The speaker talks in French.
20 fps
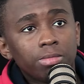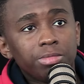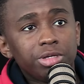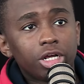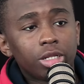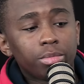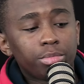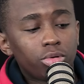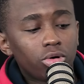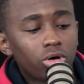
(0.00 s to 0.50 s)

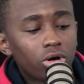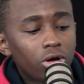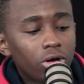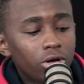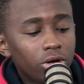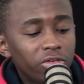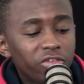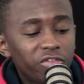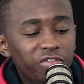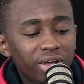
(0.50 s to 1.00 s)
Milan, pour
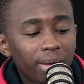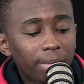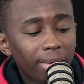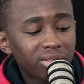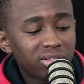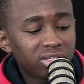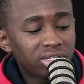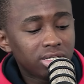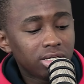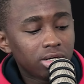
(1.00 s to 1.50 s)
euh,
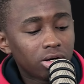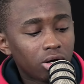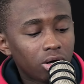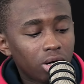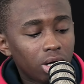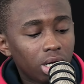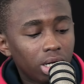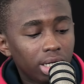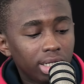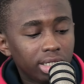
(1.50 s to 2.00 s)
Virman si
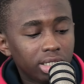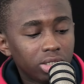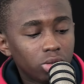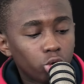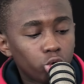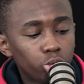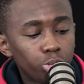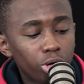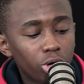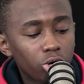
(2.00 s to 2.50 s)
les
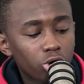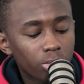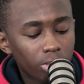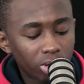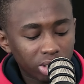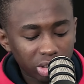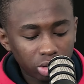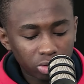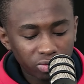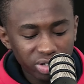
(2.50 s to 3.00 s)
rumeurs
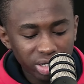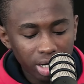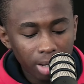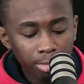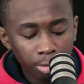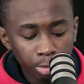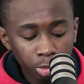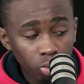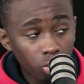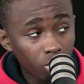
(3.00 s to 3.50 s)
commencent à devenir un
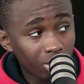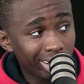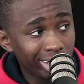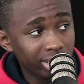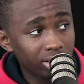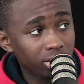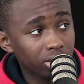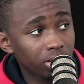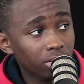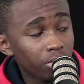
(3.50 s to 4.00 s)
peu plus
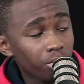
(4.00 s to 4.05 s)
concrètes